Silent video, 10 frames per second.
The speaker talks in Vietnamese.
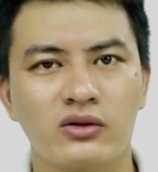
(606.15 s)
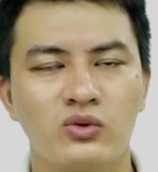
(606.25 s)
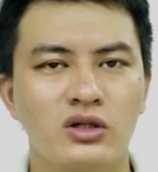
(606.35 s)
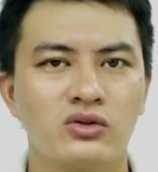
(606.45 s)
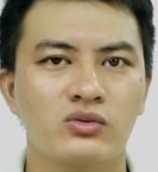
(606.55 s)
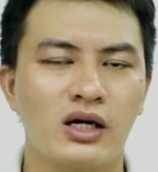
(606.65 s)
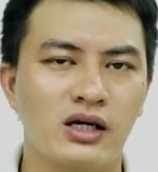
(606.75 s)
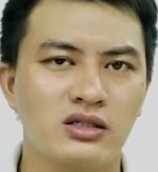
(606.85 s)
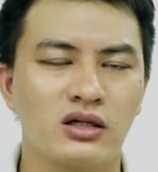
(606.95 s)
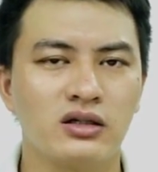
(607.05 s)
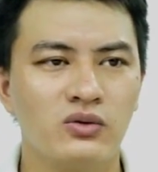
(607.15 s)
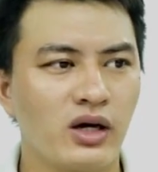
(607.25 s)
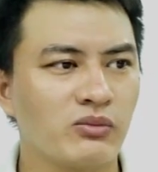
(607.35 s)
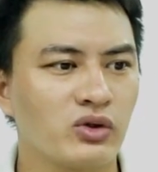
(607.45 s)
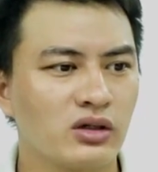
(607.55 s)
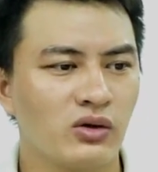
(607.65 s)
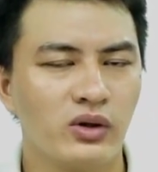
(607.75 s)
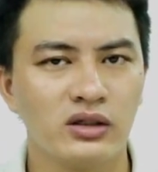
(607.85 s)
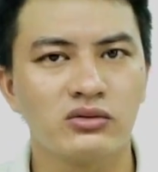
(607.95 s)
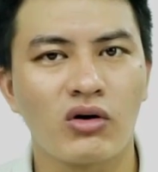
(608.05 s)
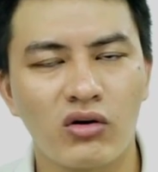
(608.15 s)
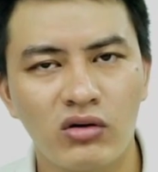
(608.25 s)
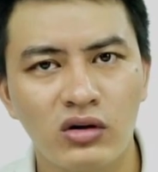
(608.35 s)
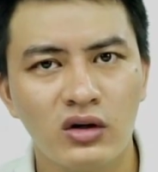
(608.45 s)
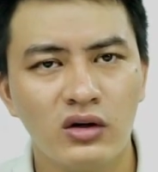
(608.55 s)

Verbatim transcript: tuy nhiên chúng ta lại sở hữu lại một cái cấu hình nó